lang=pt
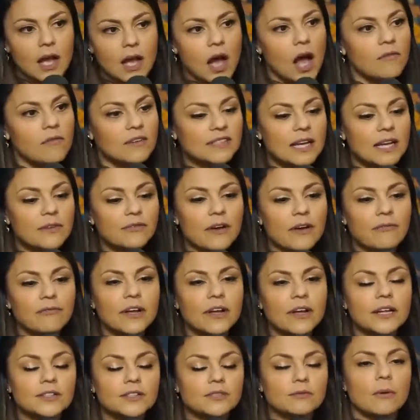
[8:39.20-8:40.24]
Ao invés de ele ficar
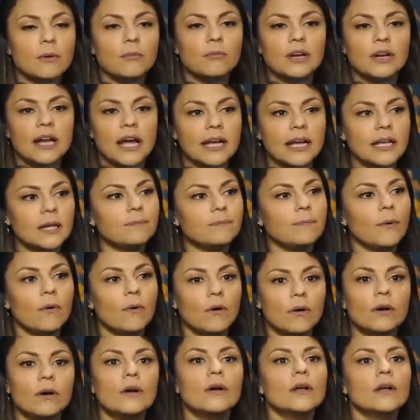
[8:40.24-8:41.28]
feliz com uma mulher que,
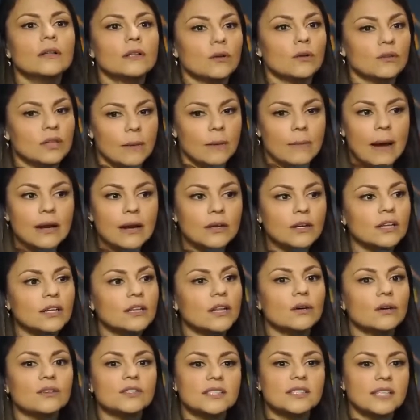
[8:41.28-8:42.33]
pô, tem um Fodona, trabalho que
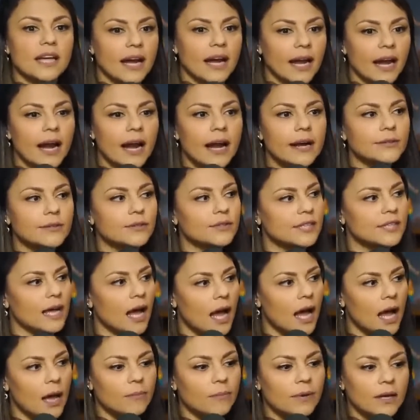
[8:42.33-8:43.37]
deu certo, tal, é.
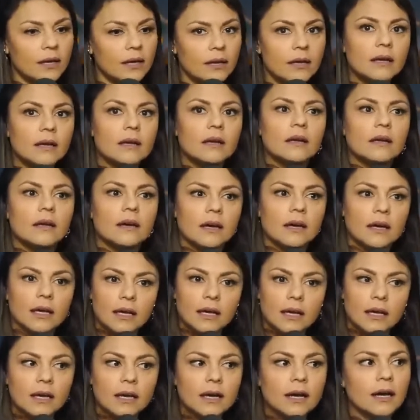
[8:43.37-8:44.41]
sabe?
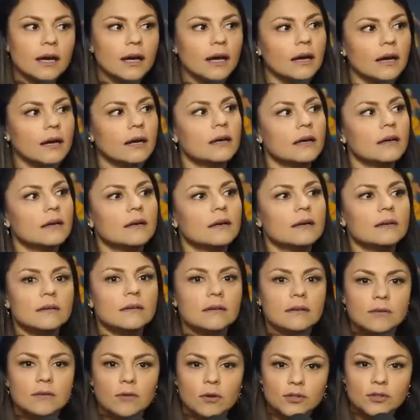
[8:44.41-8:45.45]
Rica
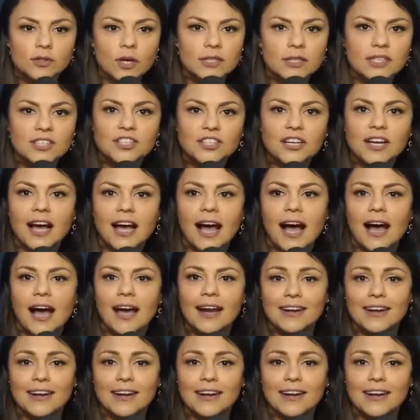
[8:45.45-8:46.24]
gostosa de cara.